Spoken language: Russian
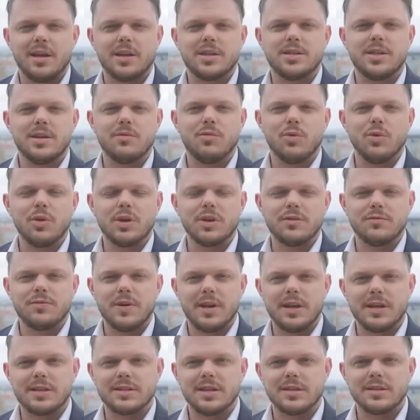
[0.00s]
Алексей
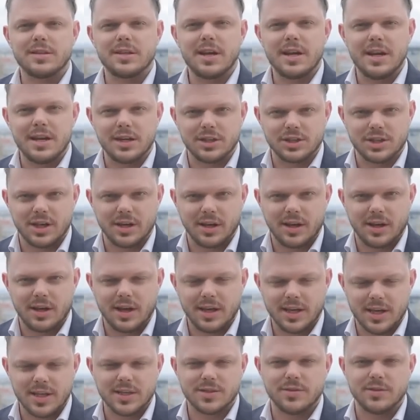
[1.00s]
Волков и Александр Олешко.
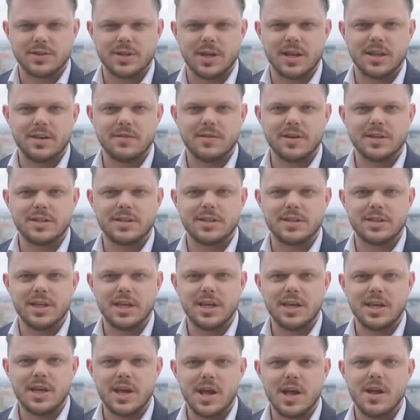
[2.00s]
Агентство
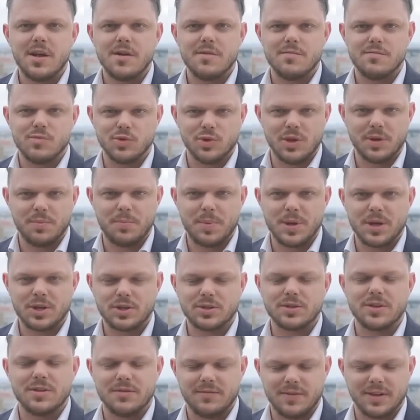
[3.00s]
теленовостей.
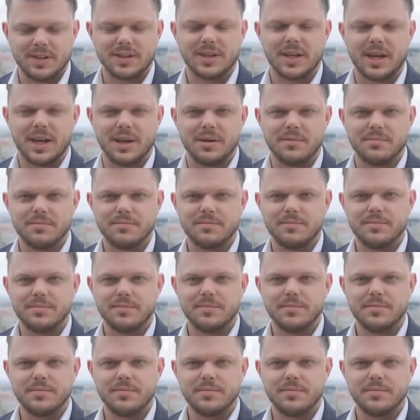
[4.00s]
Будапешт, Венгрия.